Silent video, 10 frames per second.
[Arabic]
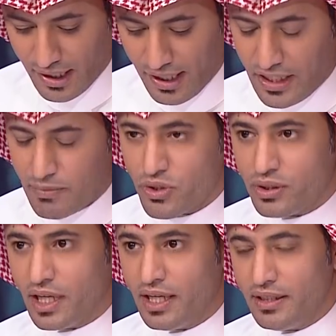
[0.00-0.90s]
هدية أبو
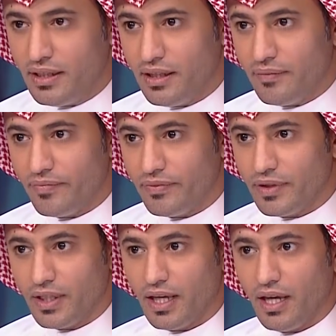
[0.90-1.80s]
سلطان
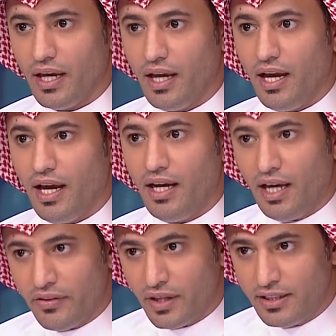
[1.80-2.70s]

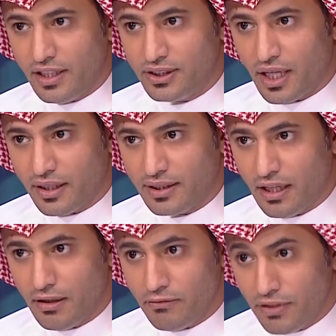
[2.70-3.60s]
العرض التي
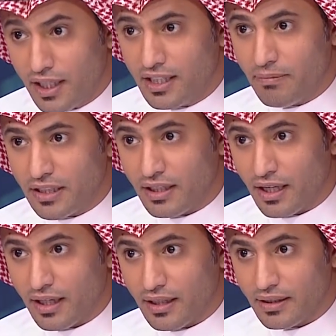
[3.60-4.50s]
شاركتها في
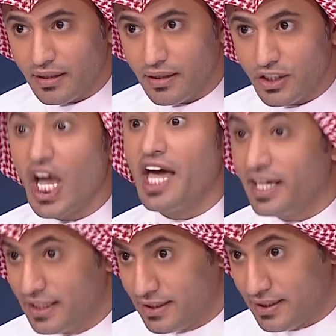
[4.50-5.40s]
كتابتها صحيح
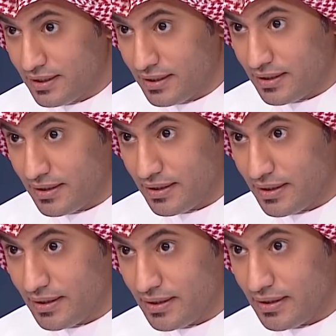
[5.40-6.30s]
شاركت
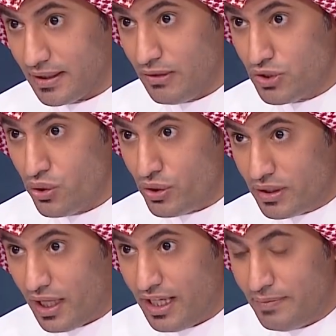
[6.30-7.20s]
آه إيه، وشلون؟
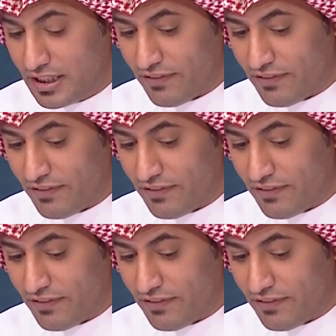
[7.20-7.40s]
علمني